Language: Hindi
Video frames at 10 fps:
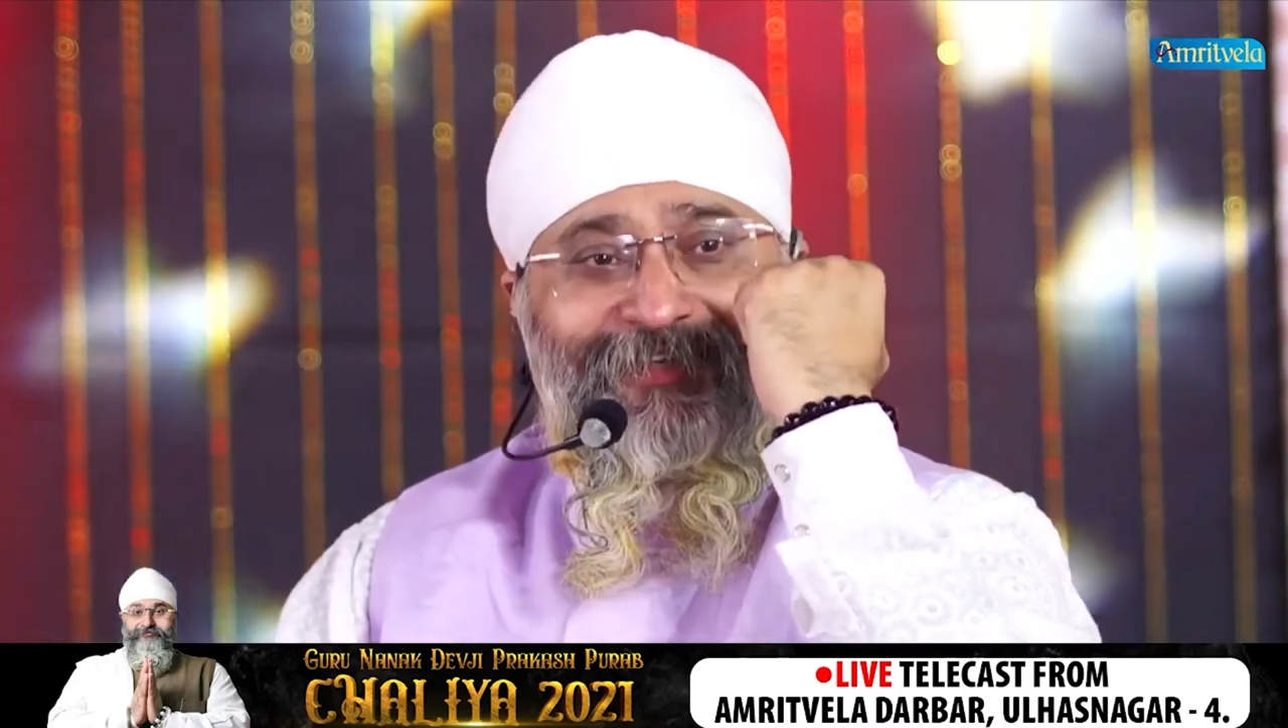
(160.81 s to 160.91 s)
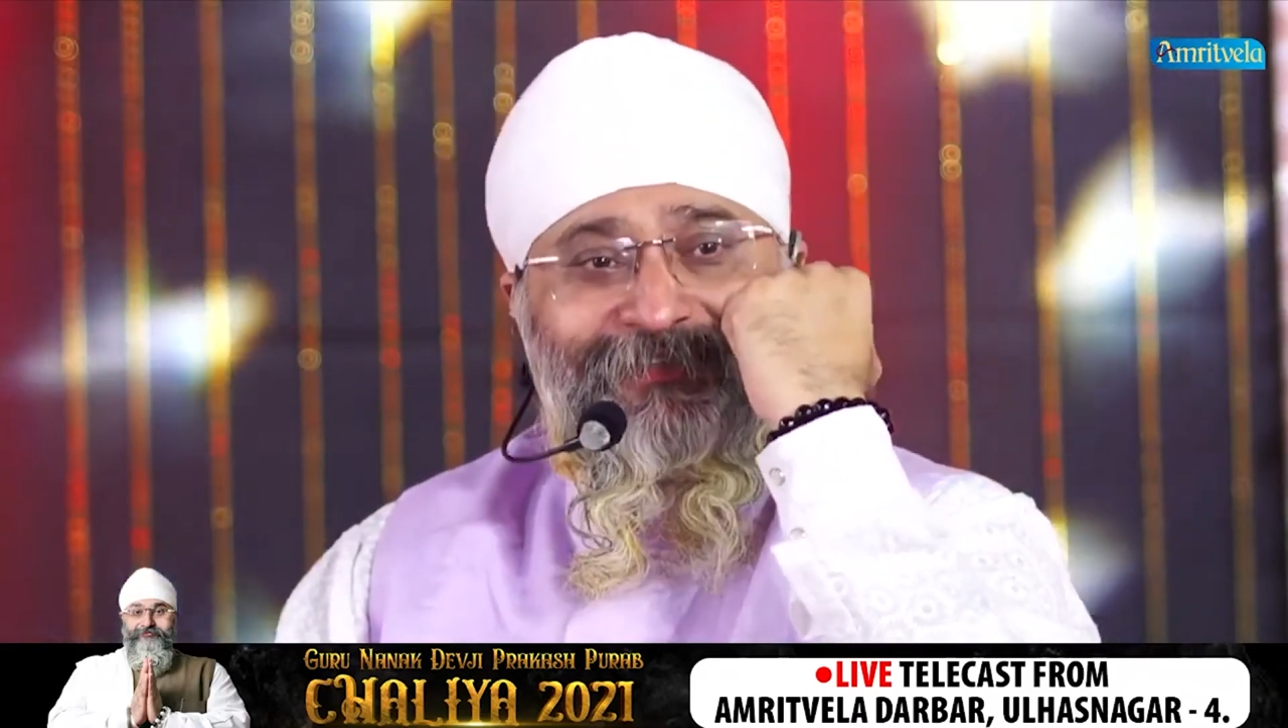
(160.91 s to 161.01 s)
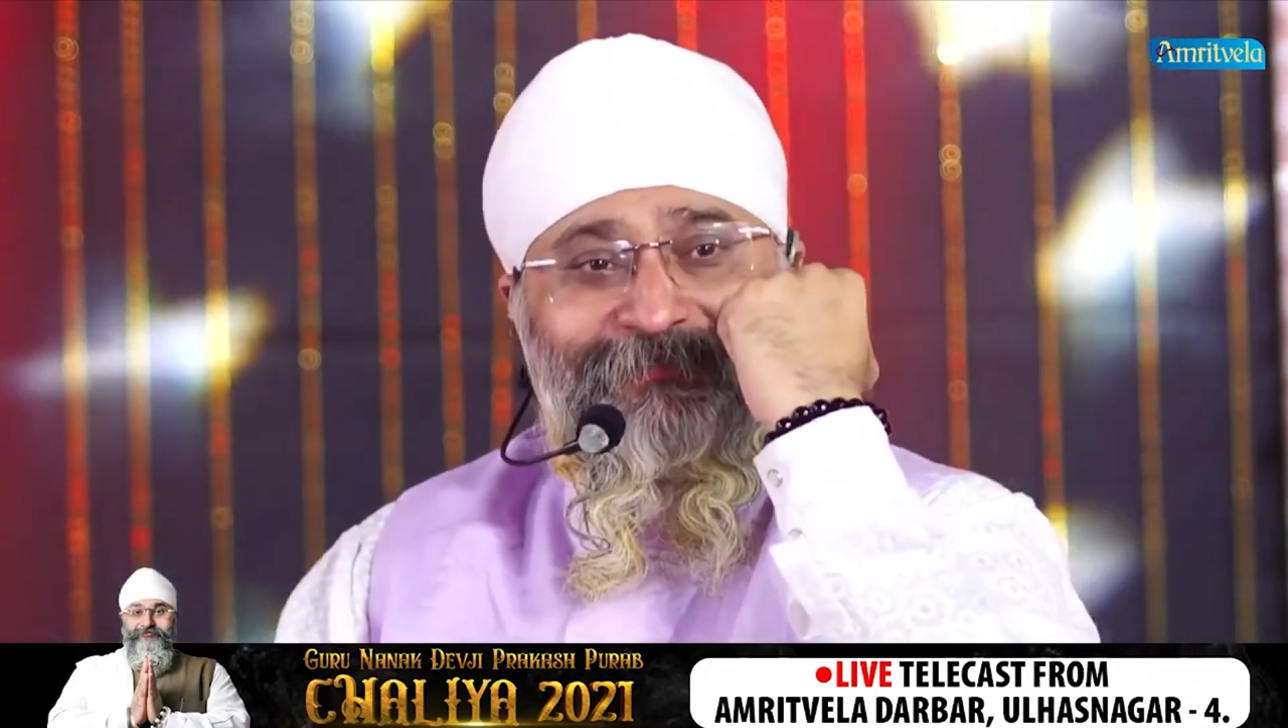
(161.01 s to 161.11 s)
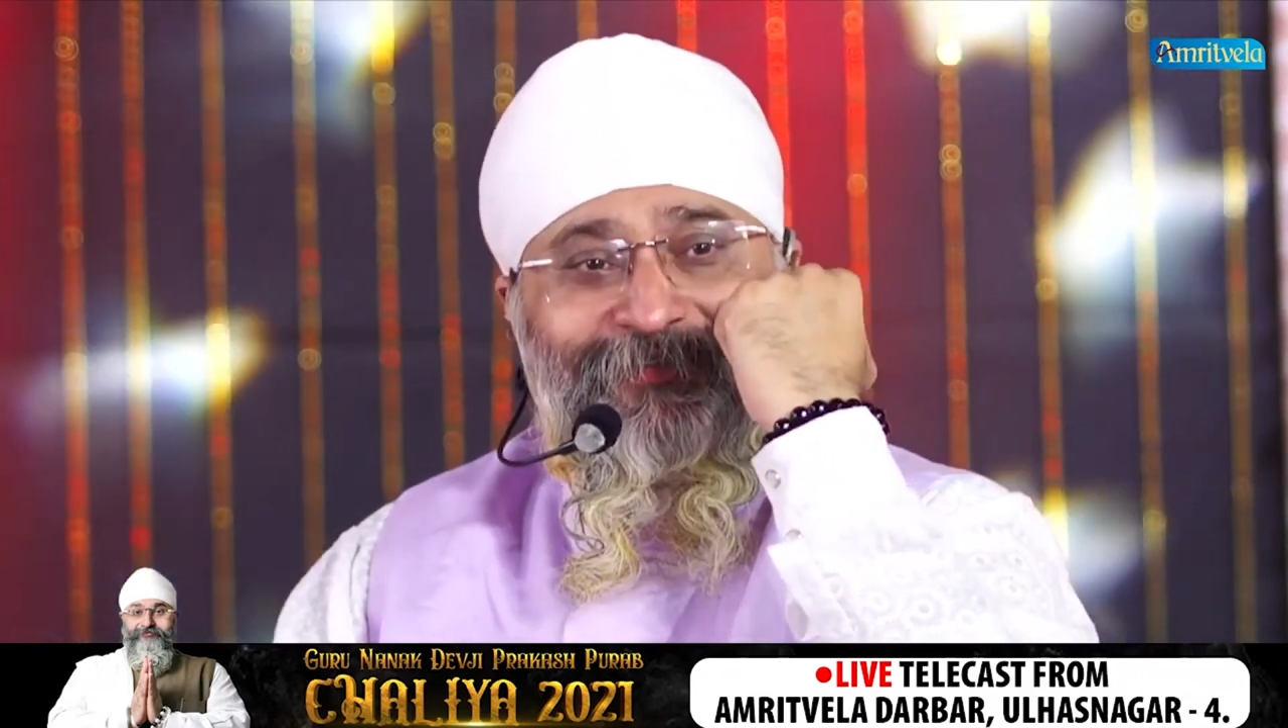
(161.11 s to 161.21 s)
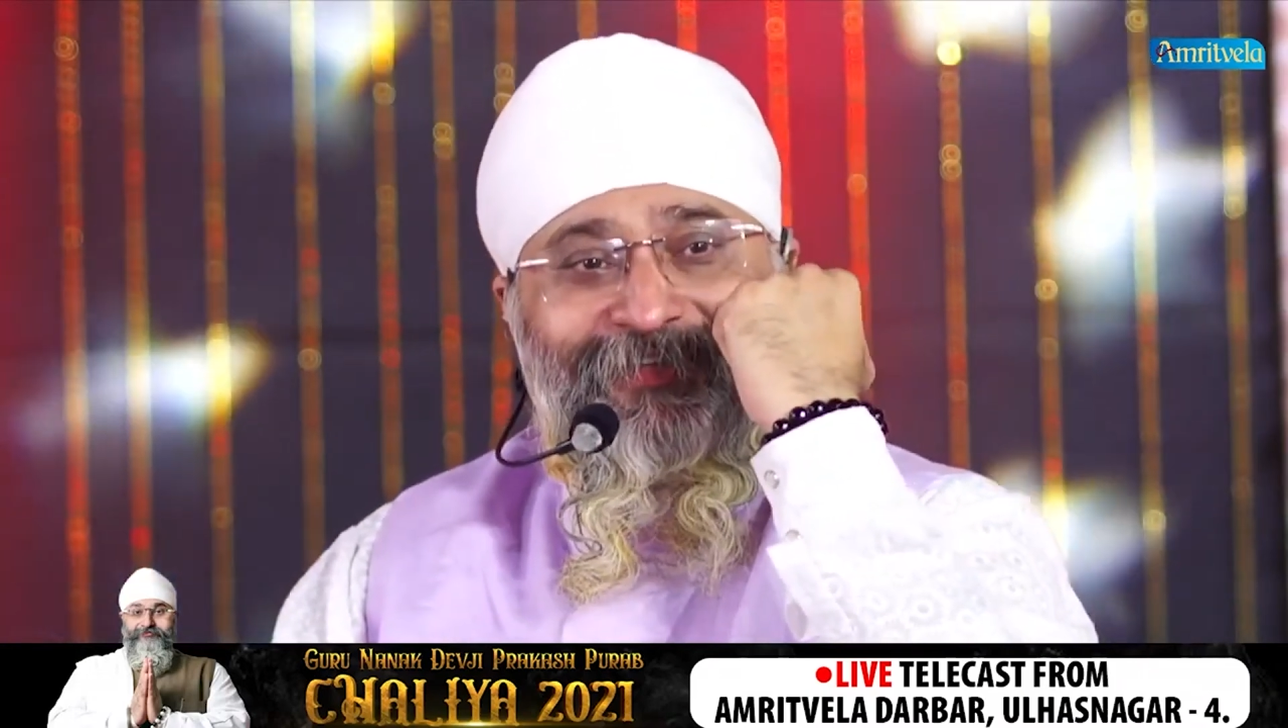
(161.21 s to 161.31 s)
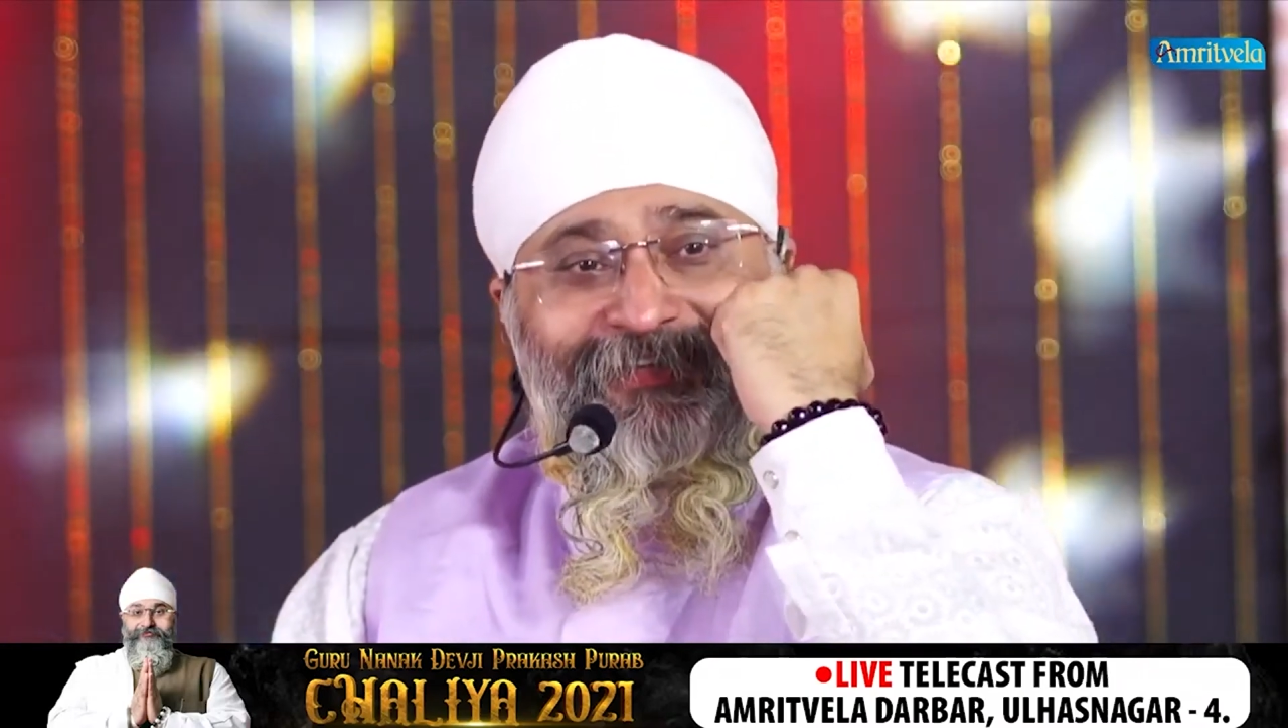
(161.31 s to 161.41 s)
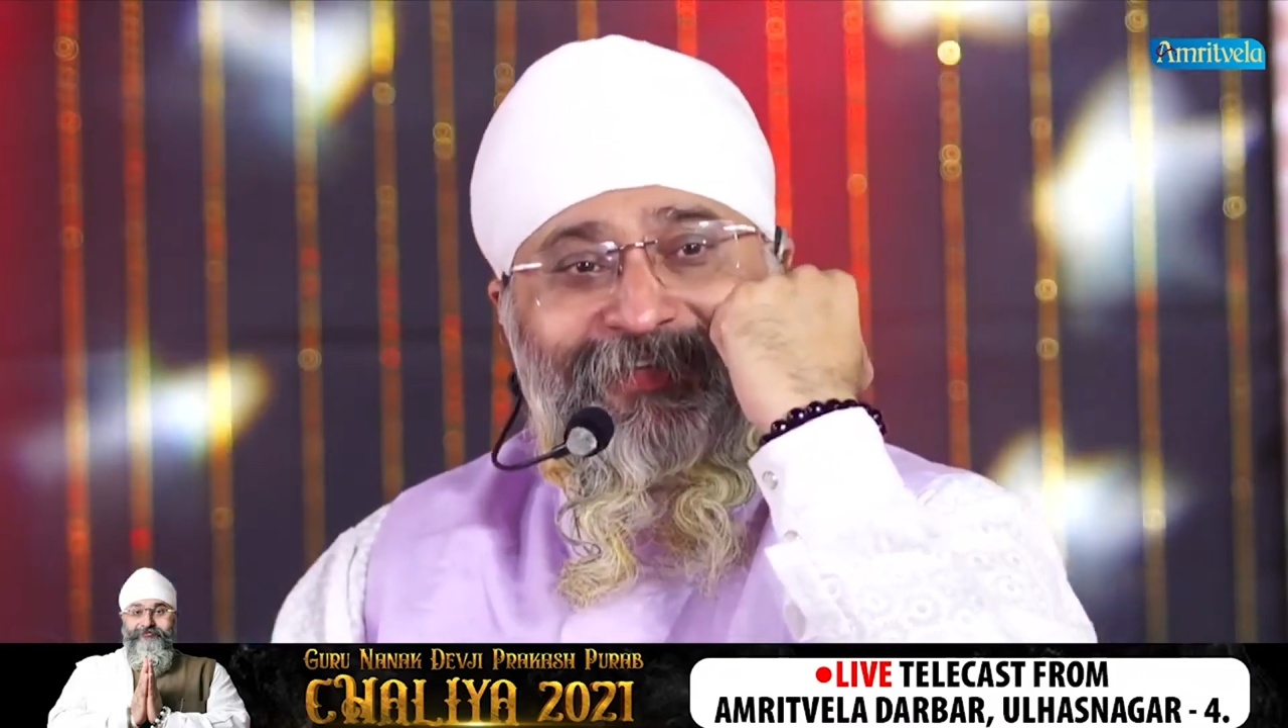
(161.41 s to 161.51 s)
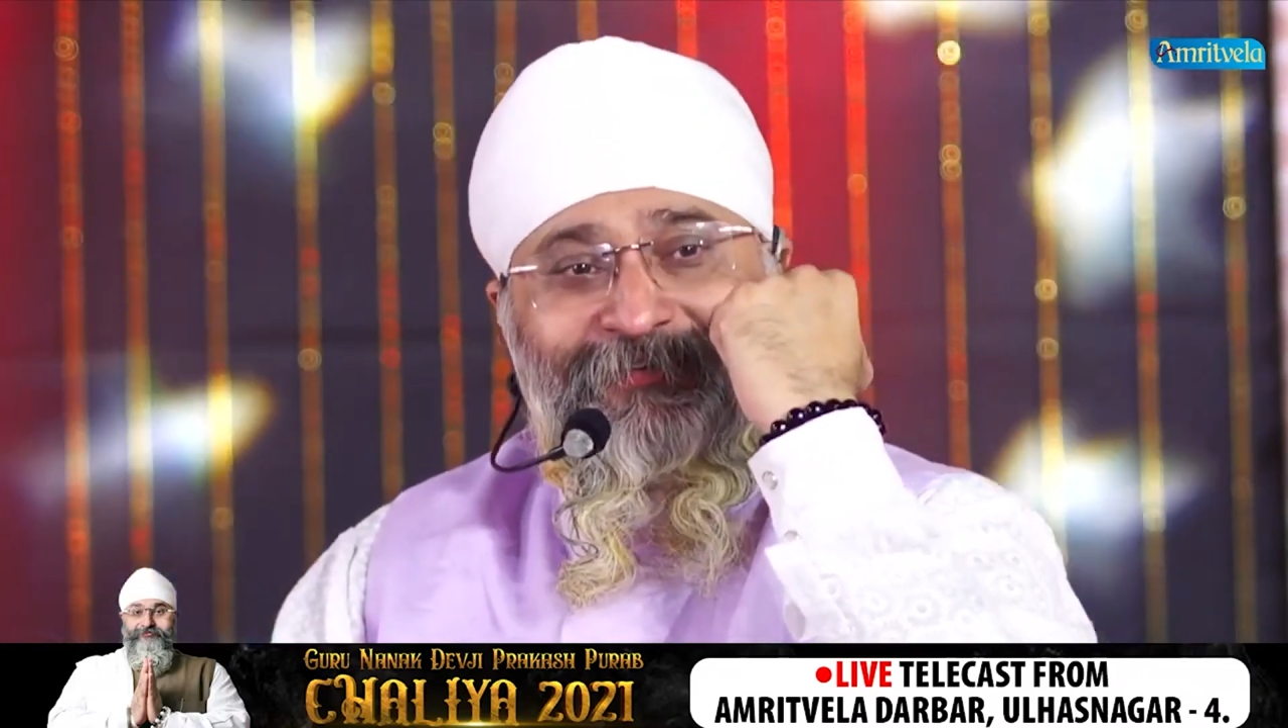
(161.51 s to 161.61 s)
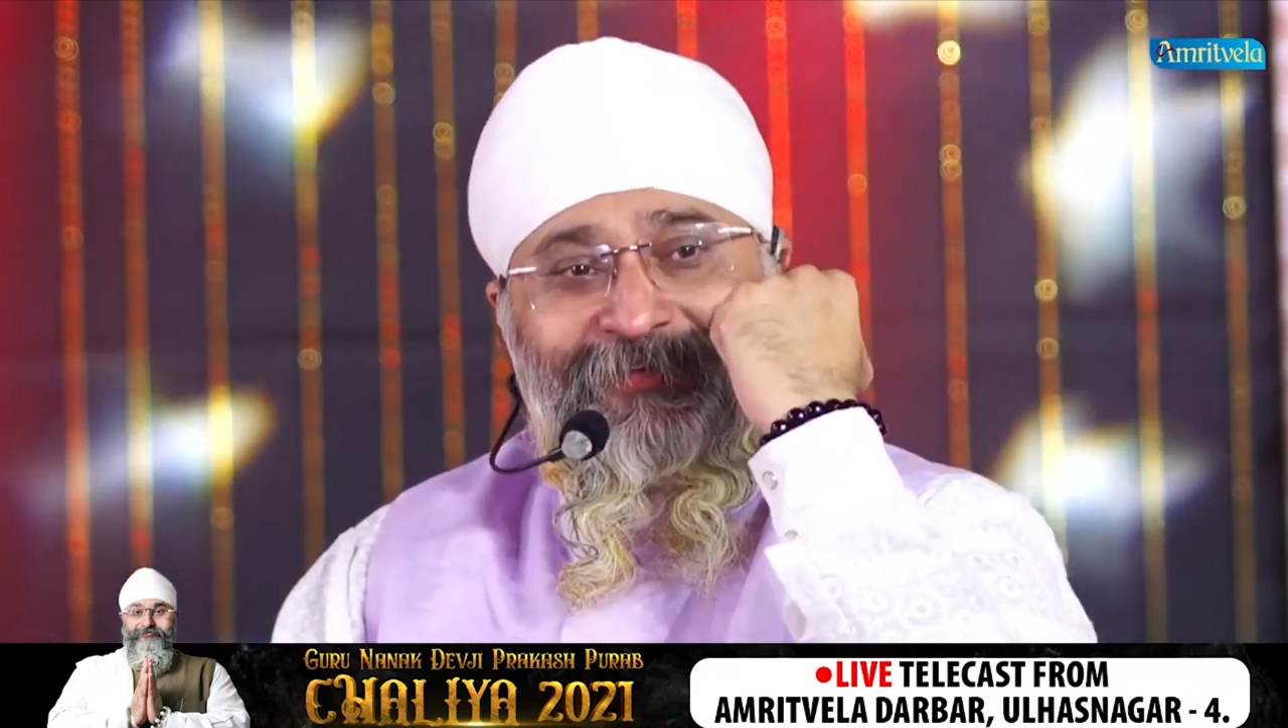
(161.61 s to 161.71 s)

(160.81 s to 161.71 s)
से बोलिए धन गुरु